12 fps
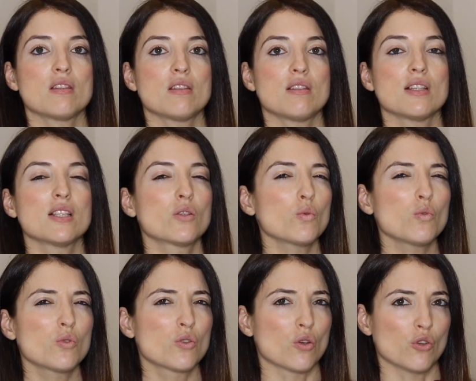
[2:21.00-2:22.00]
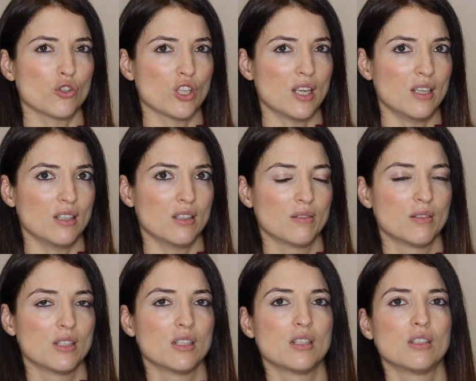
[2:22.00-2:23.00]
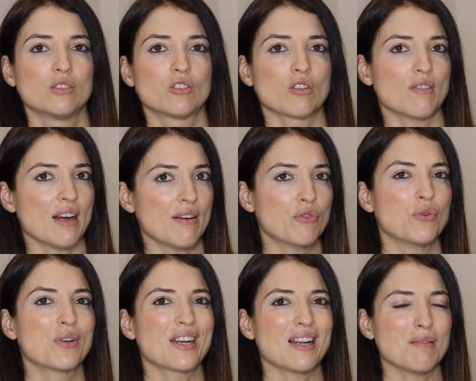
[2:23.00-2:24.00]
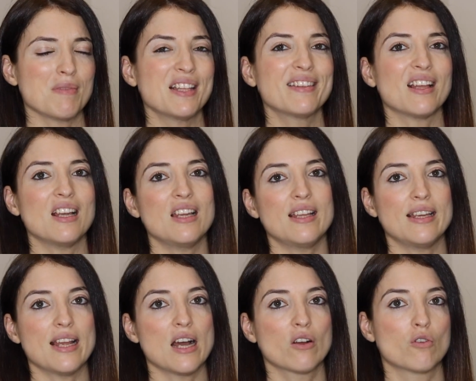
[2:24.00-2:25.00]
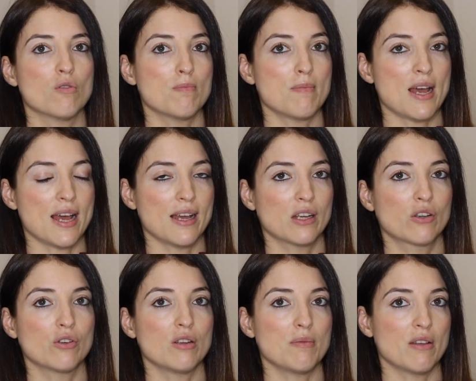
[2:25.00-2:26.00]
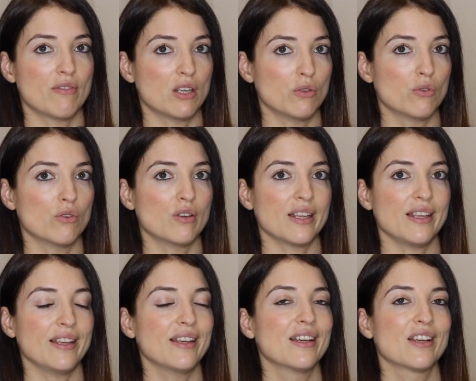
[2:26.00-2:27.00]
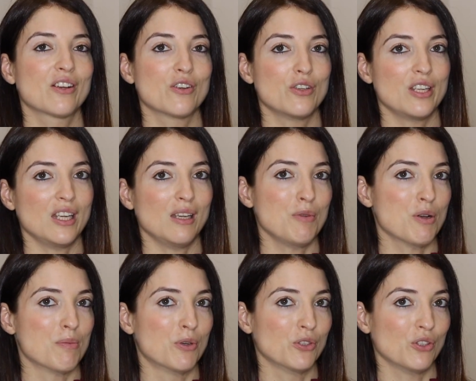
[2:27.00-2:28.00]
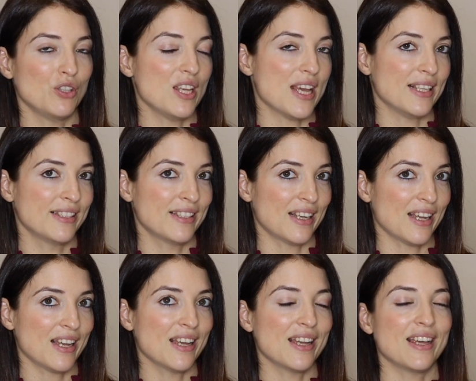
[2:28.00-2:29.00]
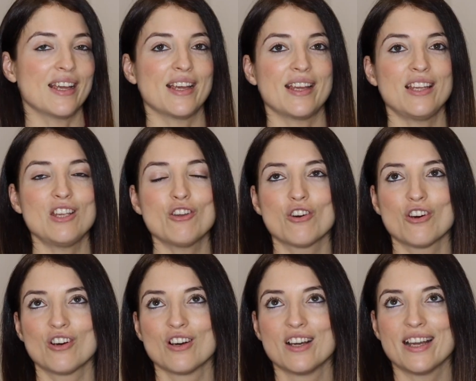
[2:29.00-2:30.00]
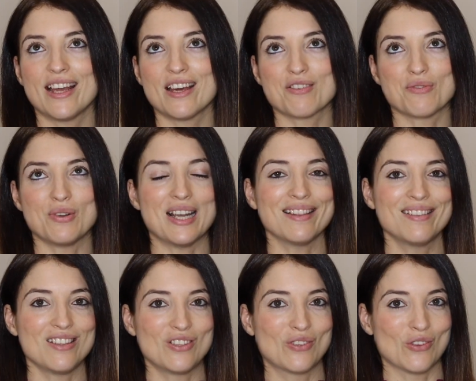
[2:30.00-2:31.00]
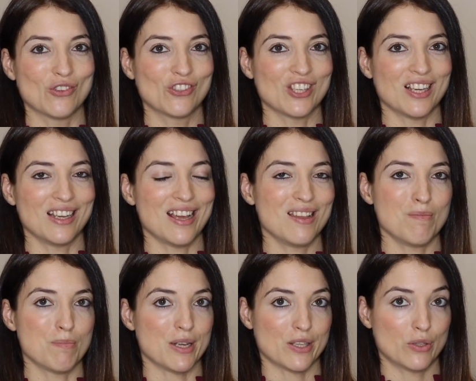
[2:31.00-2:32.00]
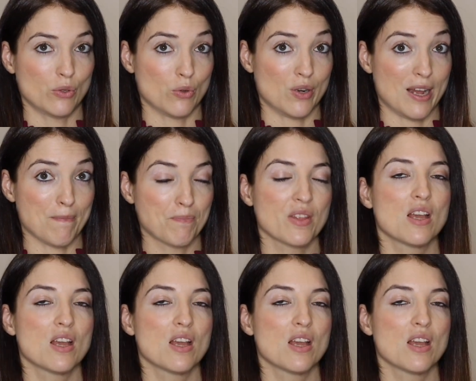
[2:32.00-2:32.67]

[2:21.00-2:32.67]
nessun social trovavo realmente in linea con me, con i miei valori, con il mio modo di essere e io ero l'antisocial in persona.